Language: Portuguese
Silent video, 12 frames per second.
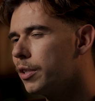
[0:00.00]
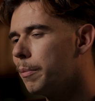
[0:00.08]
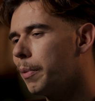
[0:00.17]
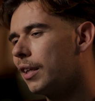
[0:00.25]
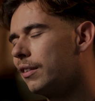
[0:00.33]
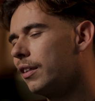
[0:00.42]
em
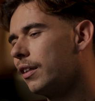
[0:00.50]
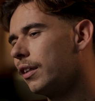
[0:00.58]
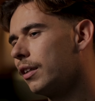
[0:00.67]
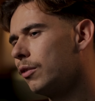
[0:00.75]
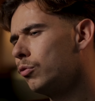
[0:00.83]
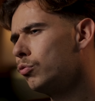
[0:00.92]

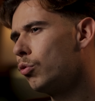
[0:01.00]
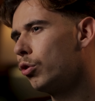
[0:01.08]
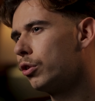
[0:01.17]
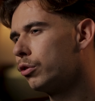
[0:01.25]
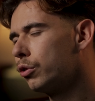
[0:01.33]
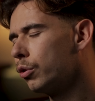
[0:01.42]
prática um
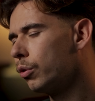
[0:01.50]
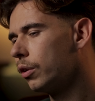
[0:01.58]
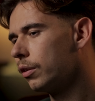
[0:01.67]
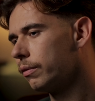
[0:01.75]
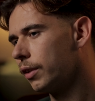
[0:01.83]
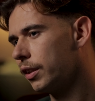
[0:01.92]
outro
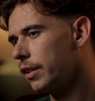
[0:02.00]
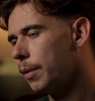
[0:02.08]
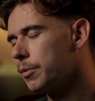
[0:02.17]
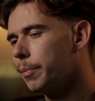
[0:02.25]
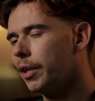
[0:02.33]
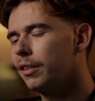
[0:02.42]
truque que
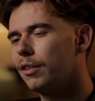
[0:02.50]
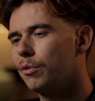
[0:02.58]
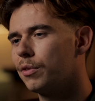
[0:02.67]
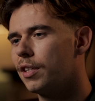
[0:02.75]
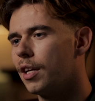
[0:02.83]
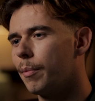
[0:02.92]
tínhamos aprendido
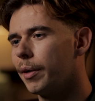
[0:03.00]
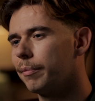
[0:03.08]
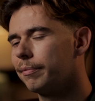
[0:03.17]
no cinema.